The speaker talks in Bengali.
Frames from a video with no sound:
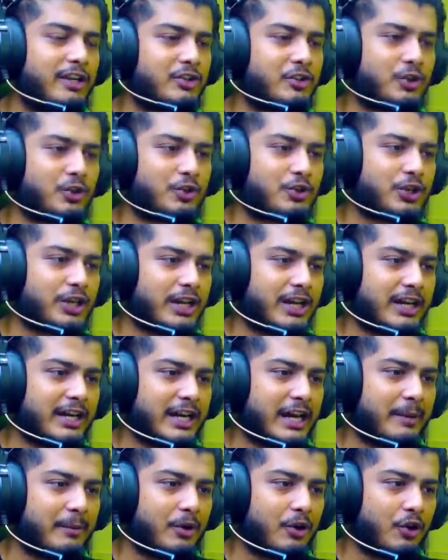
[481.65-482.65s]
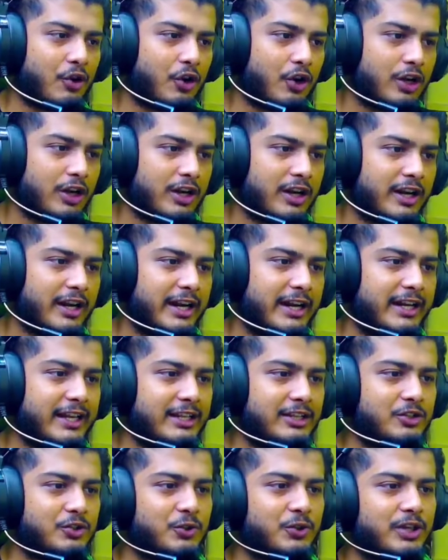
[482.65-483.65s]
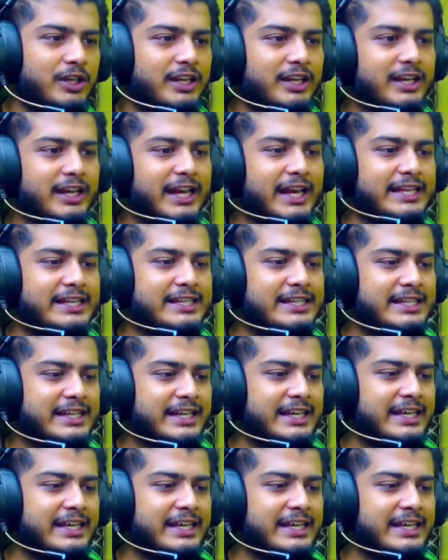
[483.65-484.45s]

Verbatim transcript: ষোলোশো টাকার ডায়মন্ড অলরেডি চলে গেছে